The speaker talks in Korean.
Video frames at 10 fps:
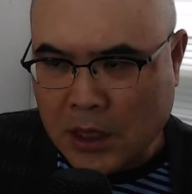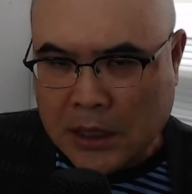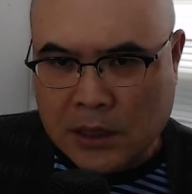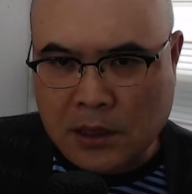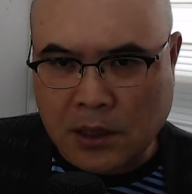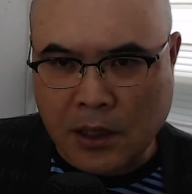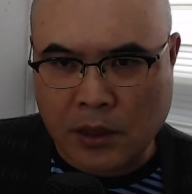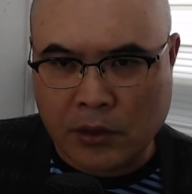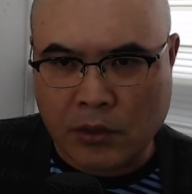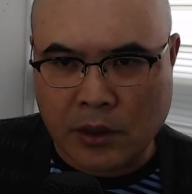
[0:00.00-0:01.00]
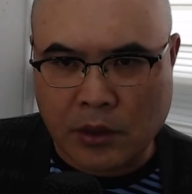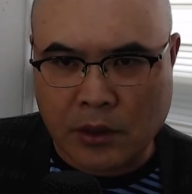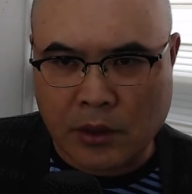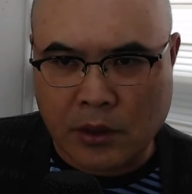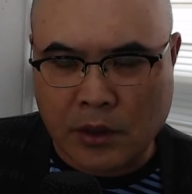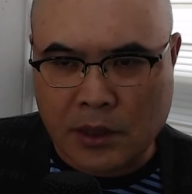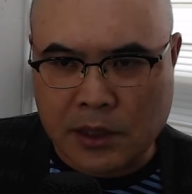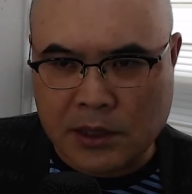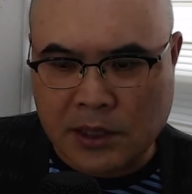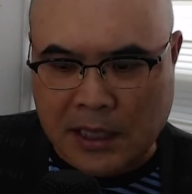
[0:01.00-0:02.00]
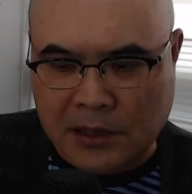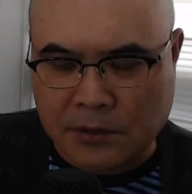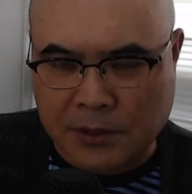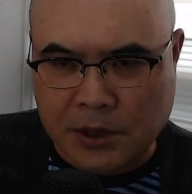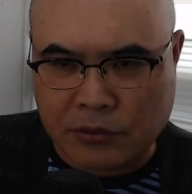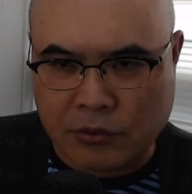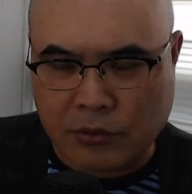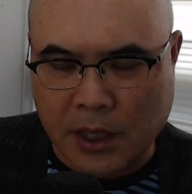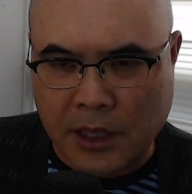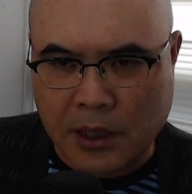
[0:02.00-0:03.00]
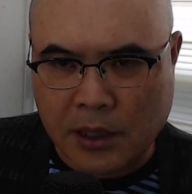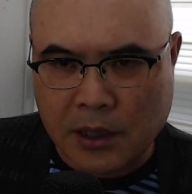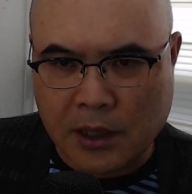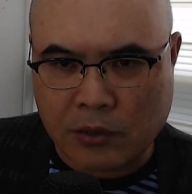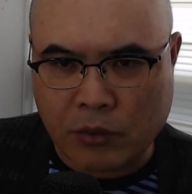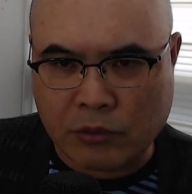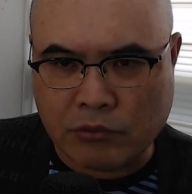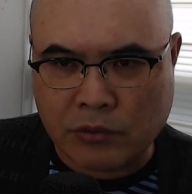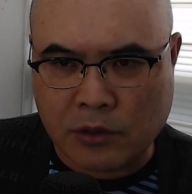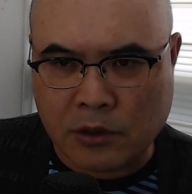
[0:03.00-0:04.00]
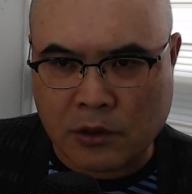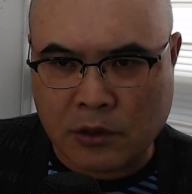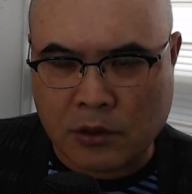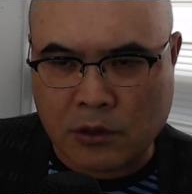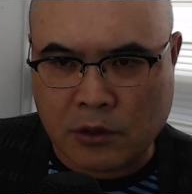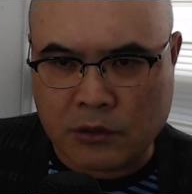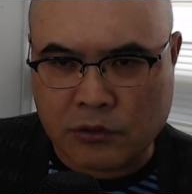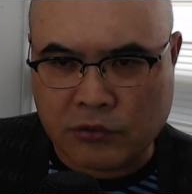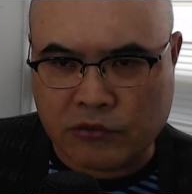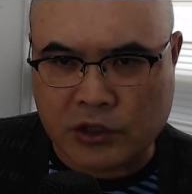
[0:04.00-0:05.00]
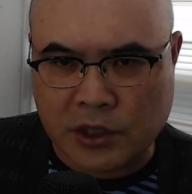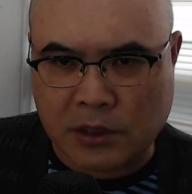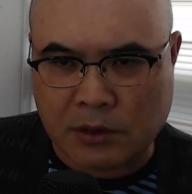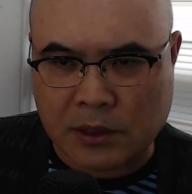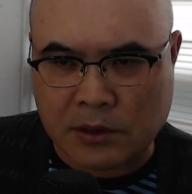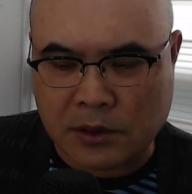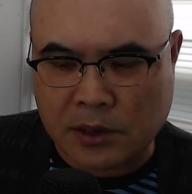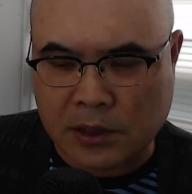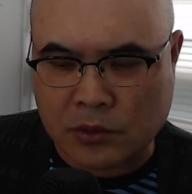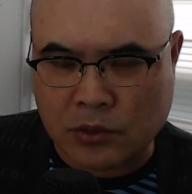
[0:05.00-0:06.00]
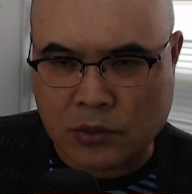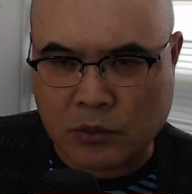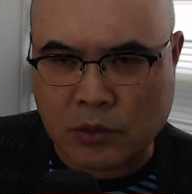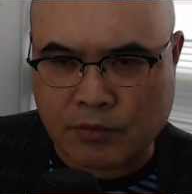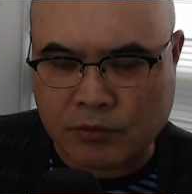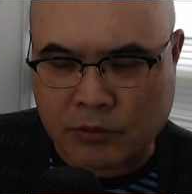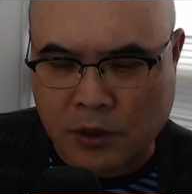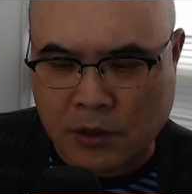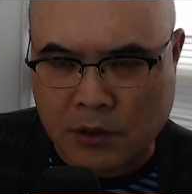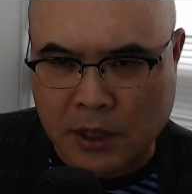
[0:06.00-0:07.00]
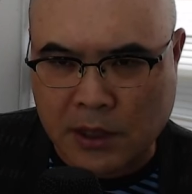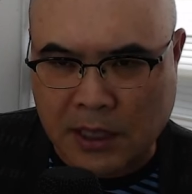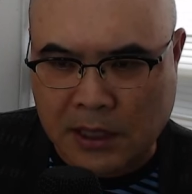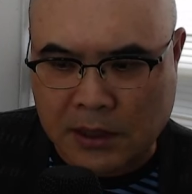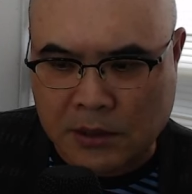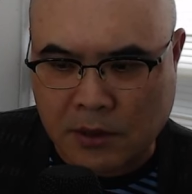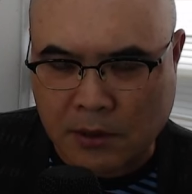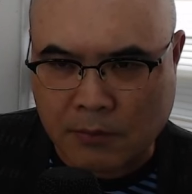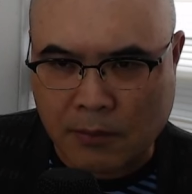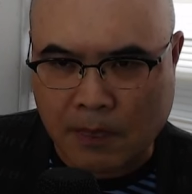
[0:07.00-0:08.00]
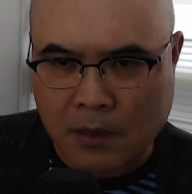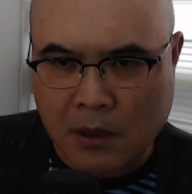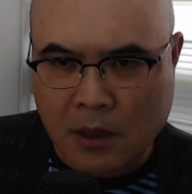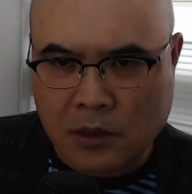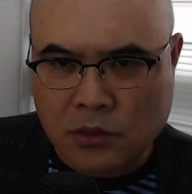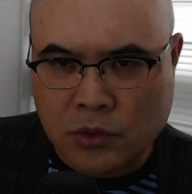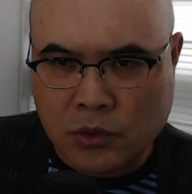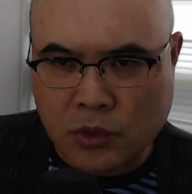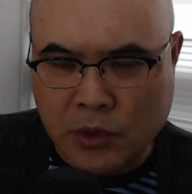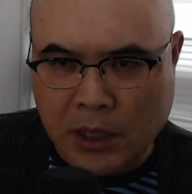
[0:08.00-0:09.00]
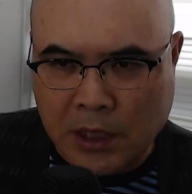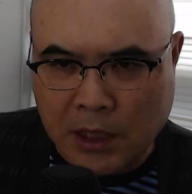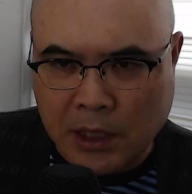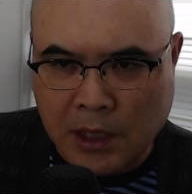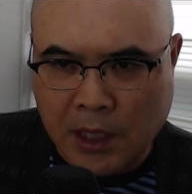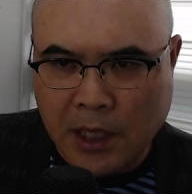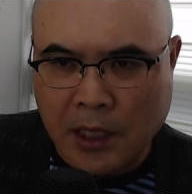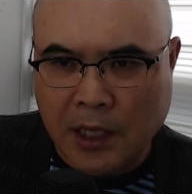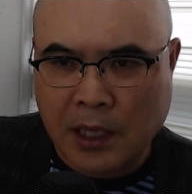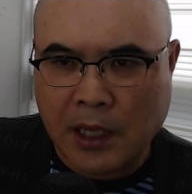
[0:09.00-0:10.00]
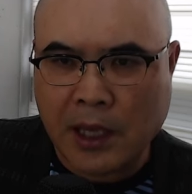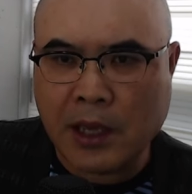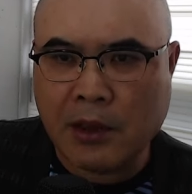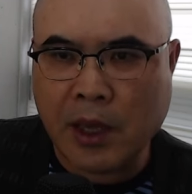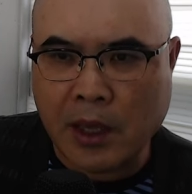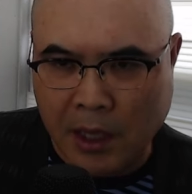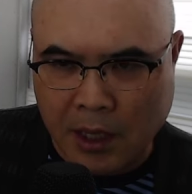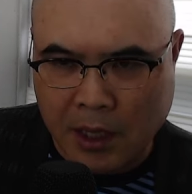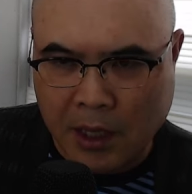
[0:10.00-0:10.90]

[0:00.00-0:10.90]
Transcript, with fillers: 그때 어, 일제 강점 이후에 외국 여권 규칙이라고 하는 그러니까 조선 통독부령에 따라서 조선인이 해외에